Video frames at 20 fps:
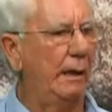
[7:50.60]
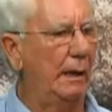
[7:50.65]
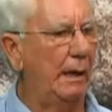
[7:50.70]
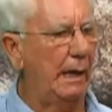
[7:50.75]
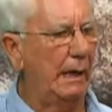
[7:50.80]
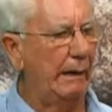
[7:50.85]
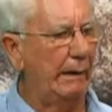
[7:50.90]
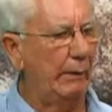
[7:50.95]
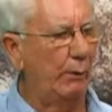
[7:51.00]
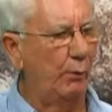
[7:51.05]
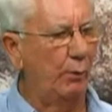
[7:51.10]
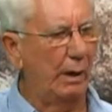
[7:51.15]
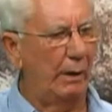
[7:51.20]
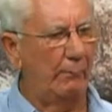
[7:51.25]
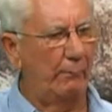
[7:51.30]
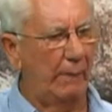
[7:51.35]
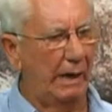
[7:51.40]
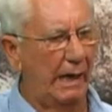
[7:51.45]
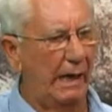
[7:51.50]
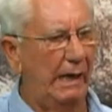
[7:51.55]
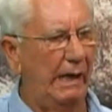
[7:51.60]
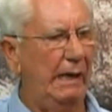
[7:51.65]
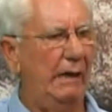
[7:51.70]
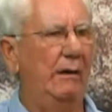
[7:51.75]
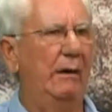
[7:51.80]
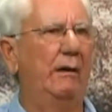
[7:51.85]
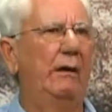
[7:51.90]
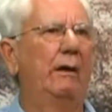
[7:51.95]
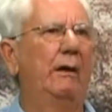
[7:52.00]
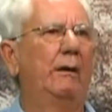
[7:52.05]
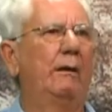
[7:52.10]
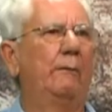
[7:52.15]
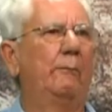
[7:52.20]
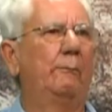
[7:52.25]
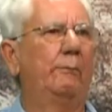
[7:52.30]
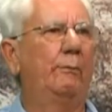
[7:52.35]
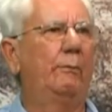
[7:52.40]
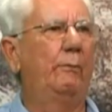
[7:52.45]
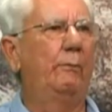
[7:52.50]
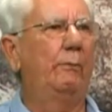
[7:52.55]
que a, o, má,
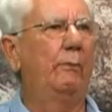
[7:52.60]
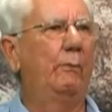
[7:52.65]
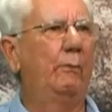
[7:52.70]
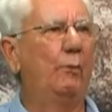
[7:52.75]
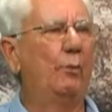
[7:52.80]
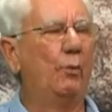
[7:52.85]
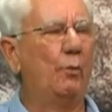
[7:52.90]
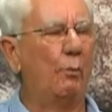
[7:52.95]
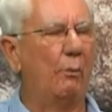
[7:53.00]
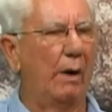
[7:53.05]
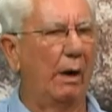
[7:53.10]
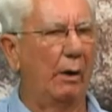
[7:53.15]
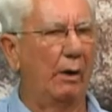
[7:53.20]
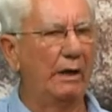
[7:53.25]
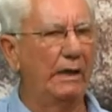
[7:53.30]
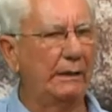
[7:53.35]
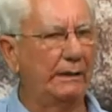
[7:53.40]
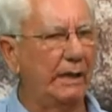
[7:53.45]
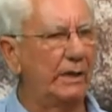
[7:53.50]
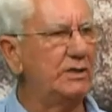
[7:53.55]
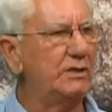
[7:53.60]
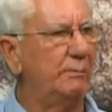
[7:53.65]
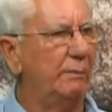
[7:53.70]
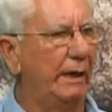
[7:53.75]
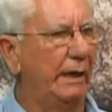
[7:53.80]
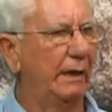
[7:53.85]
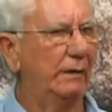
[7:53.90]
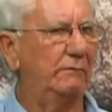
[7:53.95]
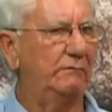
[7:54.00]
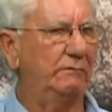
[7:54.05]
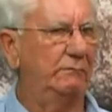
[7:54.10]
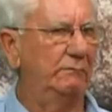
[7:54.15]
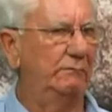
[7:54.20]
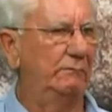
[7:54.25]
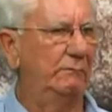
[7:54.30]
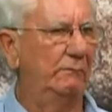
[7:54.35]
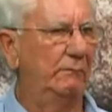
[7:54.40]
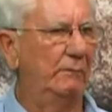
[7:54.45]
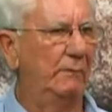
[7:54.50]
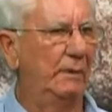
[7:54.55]
um mau entendimento.
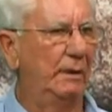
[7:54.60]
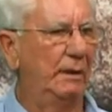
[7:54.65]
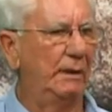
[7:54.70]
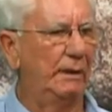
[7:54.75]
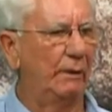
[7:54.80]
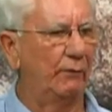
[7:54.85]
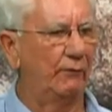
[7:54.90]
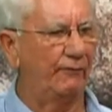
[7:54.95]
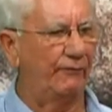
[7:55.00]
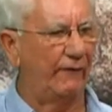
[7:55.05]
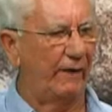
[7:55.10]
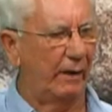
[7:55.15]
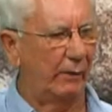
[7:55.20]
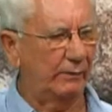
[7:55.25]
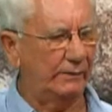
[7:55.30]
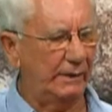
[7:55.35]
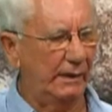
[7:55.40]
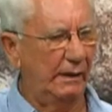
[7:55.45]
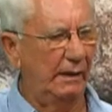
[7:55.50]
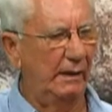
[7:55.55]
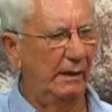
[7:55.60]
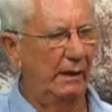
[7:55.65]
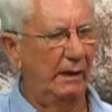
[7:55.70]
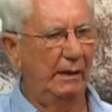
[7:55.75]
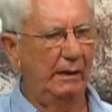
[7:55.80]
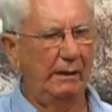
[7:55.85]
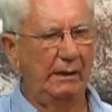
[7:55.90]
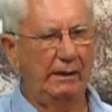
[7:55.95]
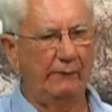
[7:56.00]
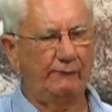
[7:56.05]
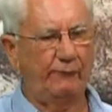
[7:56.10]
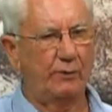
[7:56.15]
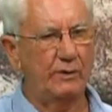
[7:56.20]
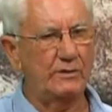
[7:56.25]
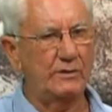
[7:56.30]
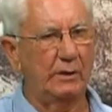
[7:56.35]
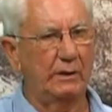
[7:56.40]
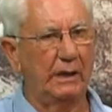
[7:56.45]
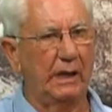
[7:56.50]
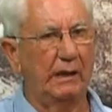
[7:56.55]
Não falta é,
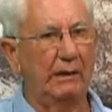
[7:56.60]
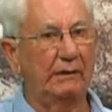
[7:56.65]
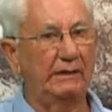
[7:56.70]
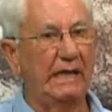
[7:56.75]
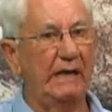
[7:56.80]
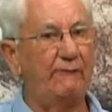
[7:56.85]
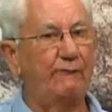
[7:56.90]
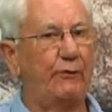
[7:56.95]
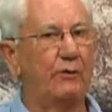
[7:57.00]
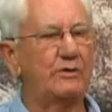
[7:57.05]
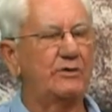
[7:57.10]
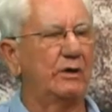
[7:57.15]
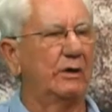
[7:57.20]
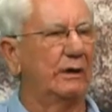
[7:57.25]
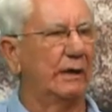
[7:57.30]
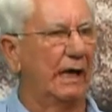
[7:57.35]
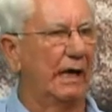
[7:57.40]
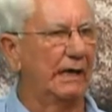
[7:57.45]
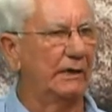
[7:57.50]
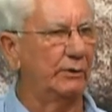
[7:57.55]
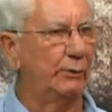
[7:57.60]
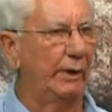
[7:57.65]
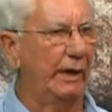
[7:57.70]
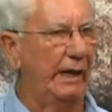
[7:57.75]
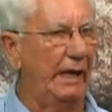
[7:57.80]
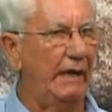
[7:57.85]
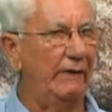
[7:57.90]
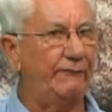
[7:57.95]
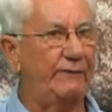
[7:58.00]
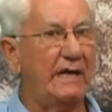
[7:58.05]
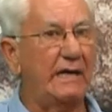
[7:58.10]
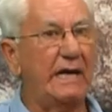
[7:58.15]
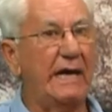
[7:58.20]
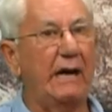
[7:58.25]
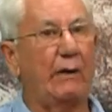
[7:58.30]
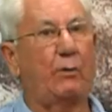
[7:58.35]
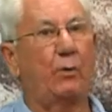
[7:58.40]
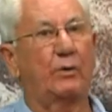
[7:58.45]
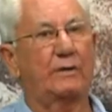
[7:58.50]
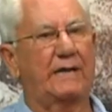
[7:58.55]
funcionário, tem funcionário do é, EF é que
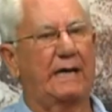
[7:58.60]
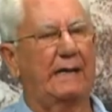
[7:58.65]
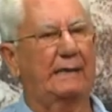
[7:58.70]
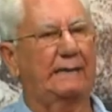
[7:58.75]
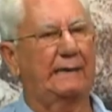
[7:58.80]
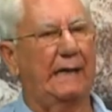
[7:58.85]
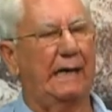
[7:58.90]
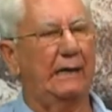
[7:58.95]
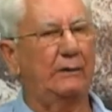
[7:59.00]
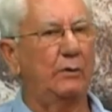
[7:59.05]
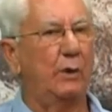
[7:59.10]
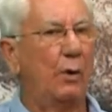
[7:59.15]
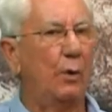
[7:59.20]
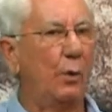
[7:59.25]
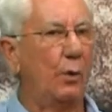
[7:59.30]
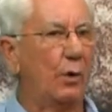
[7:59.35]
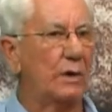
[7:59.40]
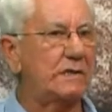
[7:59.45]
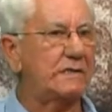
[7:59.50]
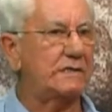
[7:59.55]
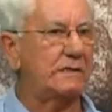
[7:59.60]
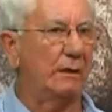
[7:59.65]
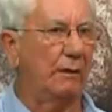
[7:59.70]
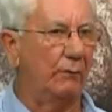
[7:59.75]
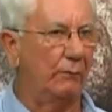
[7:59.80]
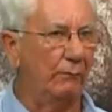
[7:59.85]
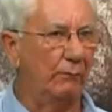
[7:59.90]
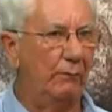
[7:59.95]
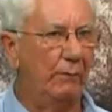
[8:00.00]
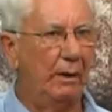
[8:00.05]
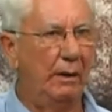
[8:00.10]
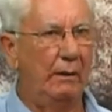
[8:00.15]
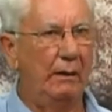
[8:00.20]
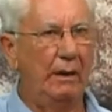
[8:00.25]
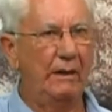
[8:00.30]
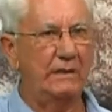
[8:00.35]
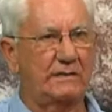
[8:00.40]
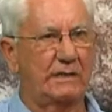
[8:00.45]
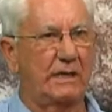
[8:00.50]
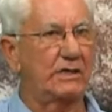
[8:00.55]
é contratado, outros são
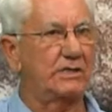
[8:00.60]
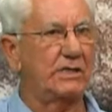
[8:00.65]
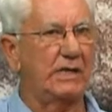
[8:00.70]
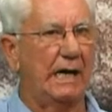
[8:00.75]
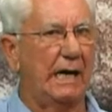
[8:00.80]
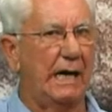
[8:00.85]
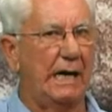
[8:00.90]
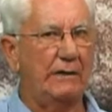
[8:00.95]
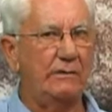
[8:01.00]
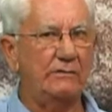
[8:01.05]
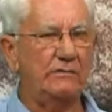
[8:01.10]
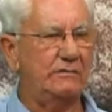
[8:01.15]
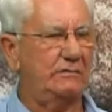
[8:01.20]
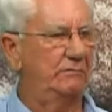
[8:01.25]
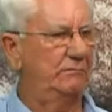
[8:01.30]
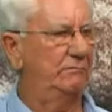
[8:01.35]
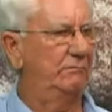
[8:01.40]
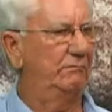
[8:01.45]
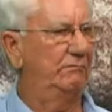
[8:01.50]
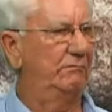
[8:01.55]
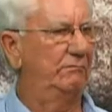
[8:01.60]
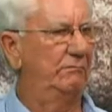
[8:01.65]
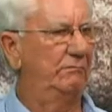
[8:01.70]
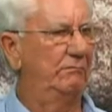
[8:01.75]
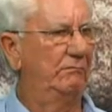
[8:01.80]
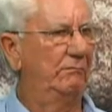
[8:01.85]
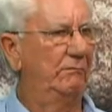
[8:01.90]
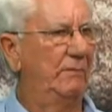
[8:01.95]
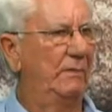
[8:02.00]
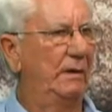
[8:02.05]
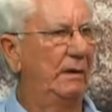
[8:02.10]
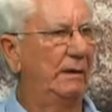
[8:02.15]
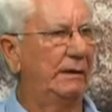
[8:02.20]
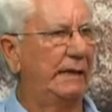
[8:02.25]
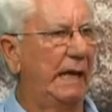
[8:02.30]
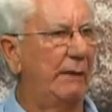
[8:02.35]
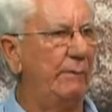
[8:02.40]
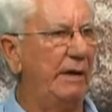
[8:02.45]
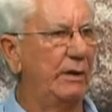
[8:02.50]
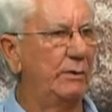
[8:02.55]
estagiários,
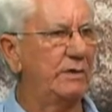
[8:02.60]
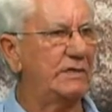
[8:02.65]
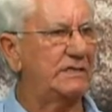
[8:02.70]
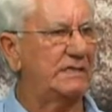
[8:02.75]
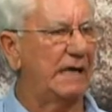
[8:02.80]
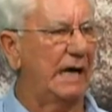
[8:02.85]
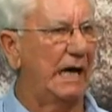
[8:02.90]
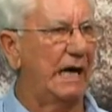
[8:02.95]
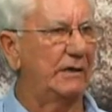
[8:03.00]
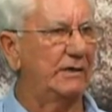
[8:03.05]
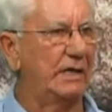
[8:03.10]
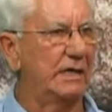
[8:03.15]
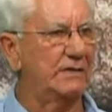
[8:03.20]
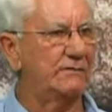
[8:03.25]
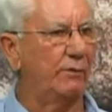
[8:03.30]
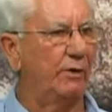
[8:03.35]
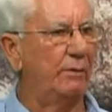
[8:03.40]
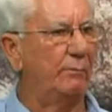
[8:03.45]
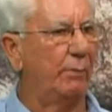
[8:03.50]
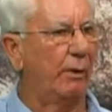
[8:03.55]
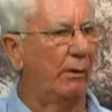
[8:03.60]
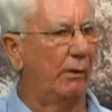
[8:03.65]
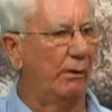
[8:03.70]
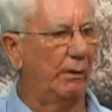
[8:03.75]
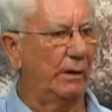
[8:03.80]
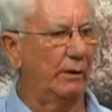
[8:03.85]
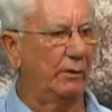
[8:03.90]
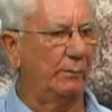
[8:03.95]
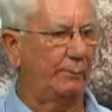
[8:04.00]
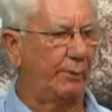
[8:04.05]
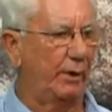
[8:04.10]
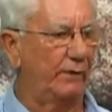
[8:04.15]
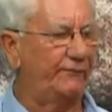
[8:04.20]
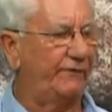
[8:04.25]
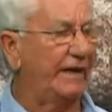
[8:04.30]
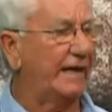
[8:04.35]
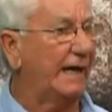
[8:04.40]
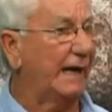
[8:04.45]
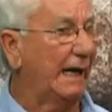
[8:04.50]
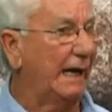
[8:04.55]
termina o estágio, eles vão embora, não
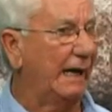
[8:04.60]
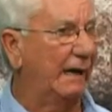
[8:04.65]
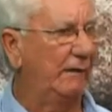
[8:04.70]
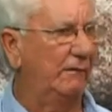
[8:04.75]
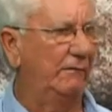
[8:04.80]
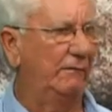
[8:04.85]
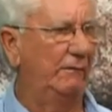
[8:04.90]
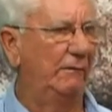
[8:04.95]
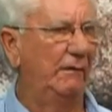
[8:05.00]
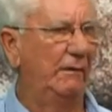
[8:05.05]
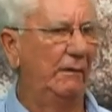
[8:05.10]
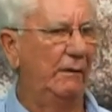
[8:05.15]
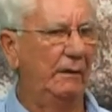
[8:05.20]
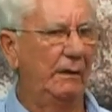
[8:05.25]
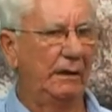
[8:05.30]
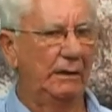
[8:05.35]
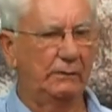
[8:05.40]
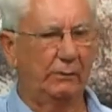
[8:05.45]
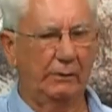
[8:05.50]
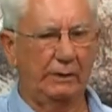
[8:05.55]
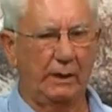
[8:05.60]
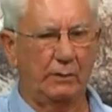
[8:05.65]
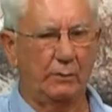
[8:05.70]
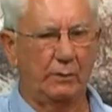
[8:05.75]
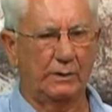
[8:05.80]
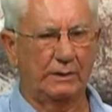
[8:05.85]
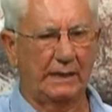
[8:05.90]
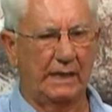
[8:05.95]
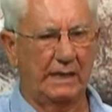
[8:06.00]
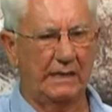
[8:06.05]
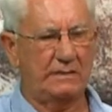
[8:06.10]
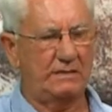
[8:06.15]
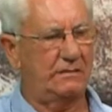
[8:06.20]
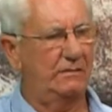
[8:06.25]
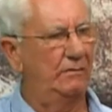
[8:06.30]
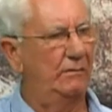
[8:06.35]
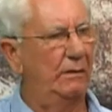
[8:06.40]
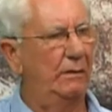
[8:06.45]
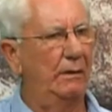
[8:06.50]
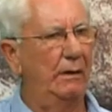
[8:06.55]
pode ficar. Então o que
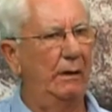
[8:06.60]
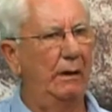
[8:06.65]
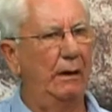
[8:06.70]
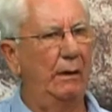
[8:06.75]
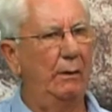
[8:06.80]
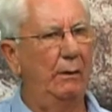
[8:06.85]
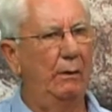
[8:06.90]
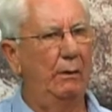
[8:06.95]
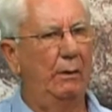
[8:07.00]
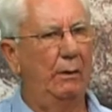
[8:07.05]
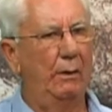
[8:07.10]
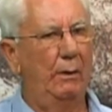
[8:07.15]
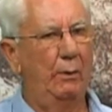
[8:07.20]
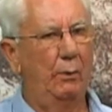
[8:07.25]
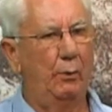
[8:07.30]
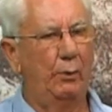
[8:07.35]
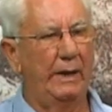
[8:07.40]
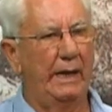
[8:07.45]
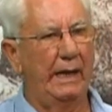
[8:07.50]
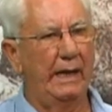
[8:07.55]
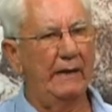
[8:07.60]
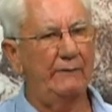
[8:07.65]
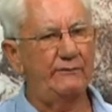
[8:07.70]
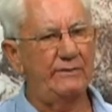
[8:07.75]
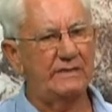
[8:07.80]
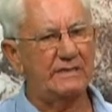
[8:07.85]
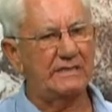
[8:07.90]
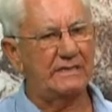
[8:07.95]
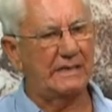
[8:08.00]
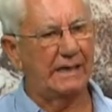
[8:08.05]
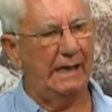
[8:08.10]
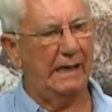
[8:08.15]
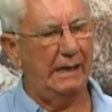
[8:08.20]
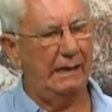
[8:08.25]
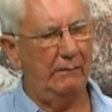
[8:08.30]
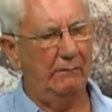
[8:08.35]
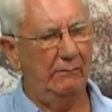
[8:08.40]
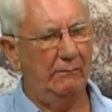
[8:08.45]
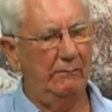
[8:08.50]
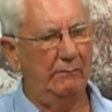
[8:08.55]
acontece? O IEF
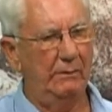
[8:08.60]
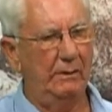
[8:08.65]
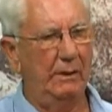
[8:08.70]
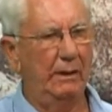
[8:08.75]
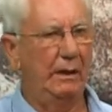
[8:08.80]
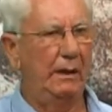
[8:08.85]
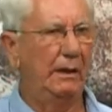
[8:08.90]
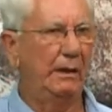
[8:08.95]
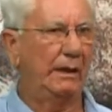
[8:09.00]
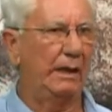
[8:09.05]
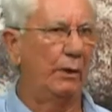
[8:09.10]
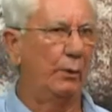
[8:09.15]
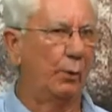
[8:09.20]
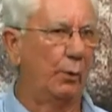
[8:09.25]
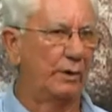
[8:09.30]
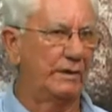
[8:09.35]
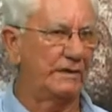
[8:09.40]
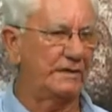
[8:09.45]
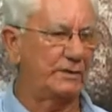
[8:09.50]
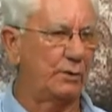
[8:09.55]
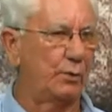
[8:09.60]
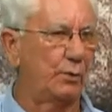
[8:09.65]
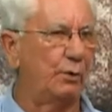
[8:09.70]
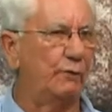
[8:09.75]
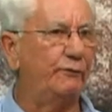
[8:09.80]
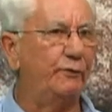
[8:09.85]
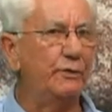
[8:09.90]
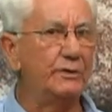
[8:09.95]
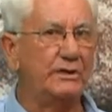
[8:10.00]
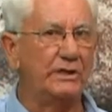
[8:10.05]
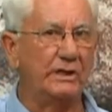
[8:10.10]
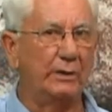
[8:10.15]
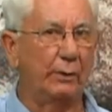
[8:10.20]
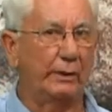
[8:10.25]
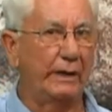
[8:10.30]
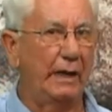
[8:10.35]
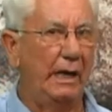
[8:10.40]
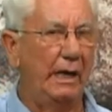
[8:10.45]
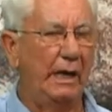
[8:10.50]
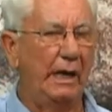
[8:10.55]
está, que hoje estão
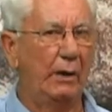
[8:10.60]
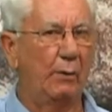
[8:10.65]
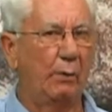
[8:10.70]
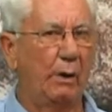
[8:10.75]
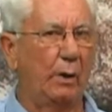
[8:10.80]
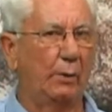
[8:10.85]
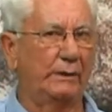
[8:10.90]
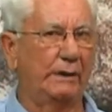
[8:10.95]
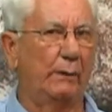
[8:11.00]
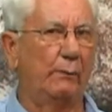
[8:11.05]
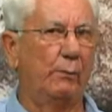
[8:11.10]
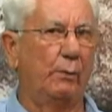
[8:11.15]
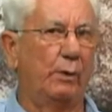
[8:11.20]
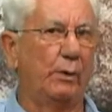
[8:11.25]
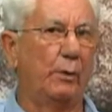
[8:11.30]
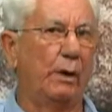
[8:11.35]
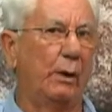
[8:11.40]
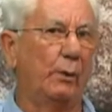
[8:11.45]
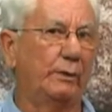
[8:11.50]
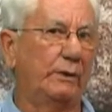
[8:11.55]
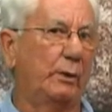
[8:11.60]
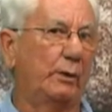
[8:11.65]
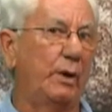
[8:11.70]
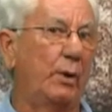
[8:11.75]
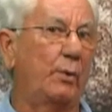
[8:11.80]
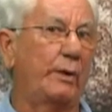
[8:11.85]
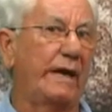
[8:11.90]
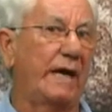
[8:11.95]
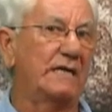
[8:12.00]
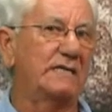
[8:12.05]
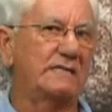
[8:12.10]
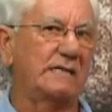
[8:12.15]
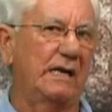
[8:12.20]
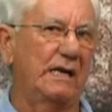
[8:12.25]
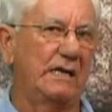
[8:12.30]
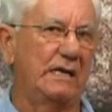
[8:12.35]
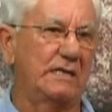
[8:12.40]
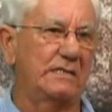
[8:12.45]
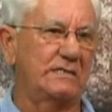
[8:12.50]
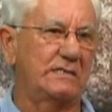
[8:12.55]
confundindo. É uma outra, uma outra coisa que eu quero
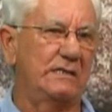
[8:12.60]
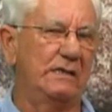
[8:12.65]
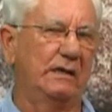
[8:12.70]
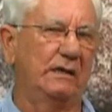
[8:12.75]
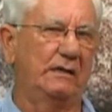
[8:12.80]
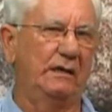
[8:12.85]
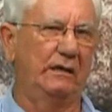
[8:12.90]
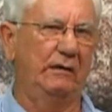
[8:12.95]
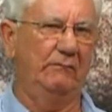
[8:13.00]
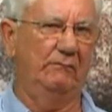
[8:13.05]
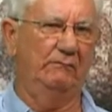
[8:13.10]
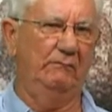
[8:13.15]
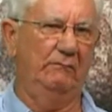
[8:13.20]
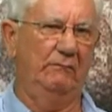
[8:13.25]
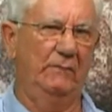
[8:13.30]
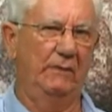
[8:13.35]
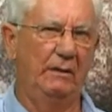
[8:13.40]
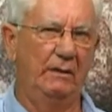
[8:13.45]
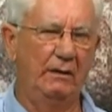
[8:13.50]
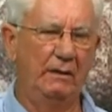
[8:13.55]
esclarecer aqui,